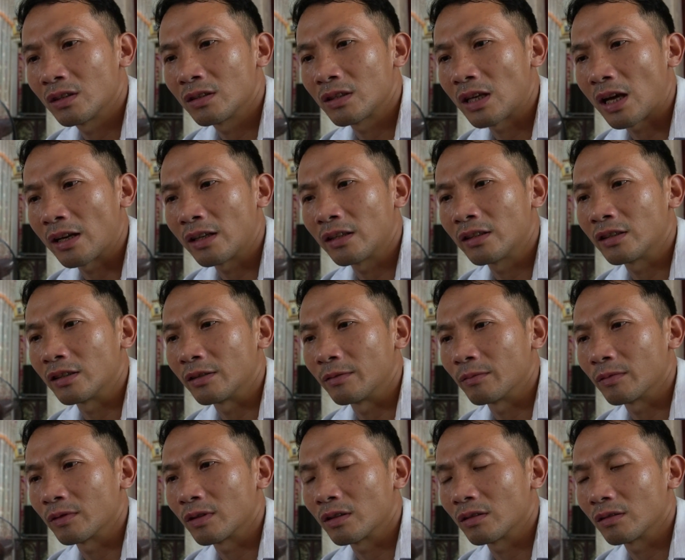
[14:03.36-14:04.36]
gia đình chị
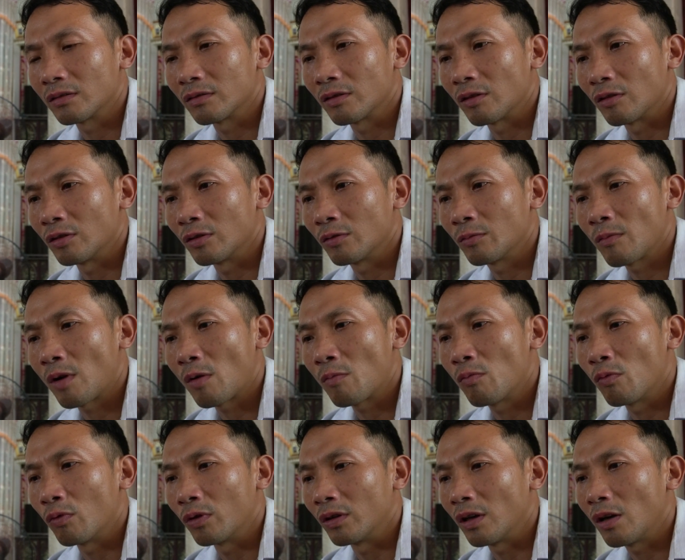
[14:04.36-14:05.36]
yêu
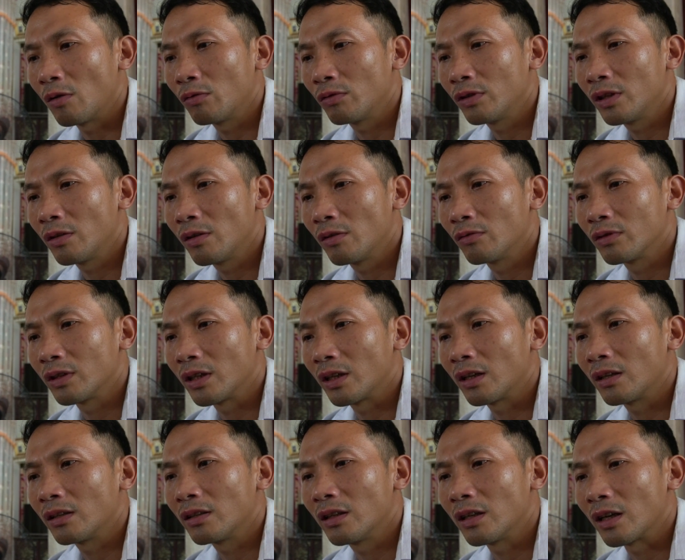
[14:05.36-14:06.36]
mong một đầu điều đầu tiên
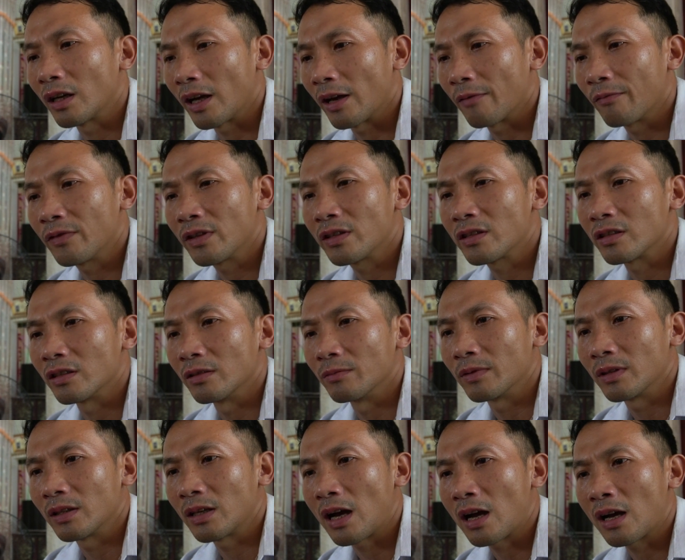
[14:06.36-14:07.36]
là đưa được em về sớm
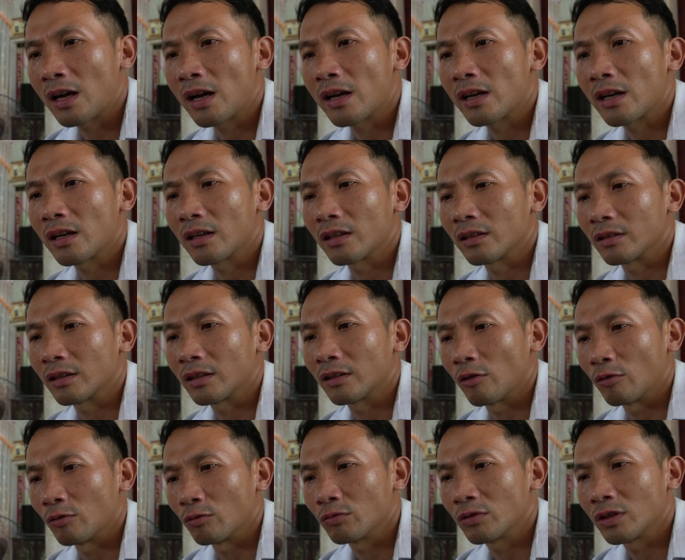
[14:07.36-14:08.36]
càng ngày càng
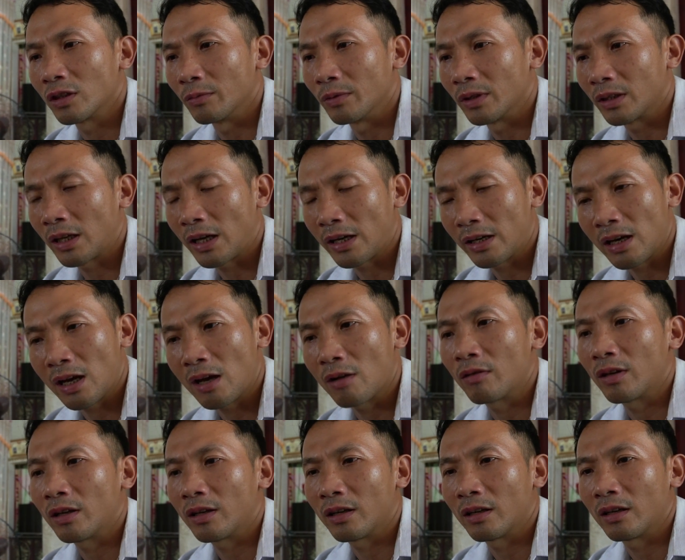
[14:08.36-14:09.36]
nói cũng sớm được ngày nào
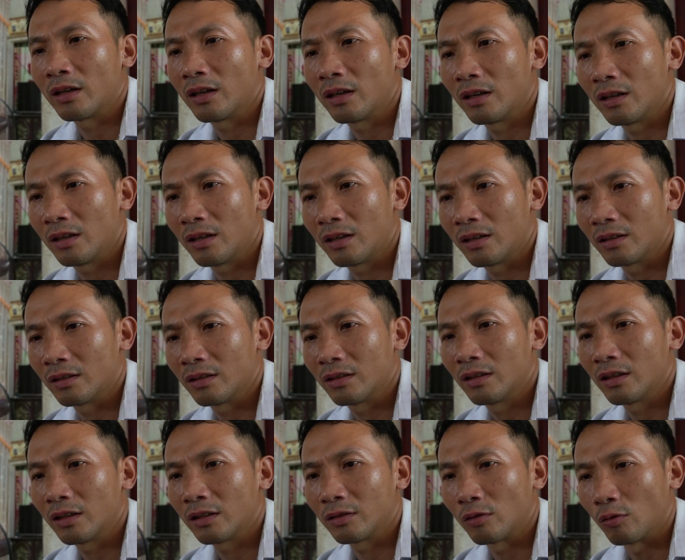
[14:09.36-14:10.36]
là
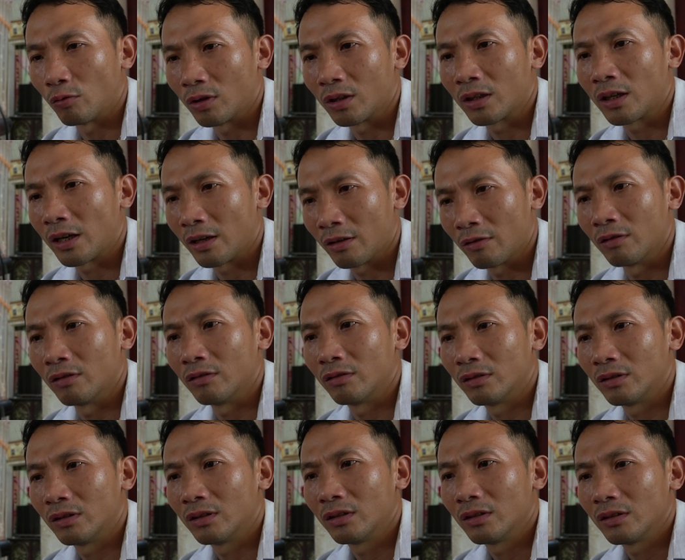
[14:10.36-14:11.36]
rất tốt được ngày đó
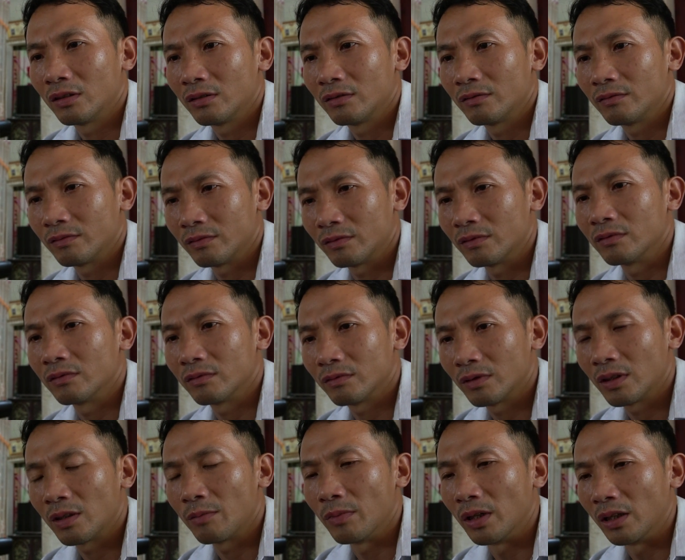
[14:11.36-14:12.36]
yeah.
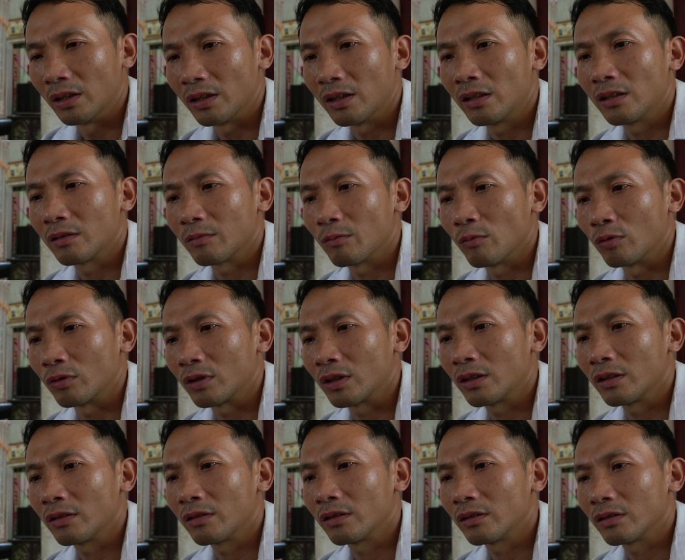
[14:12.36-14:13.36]
Dạ. là bớt đi được một cái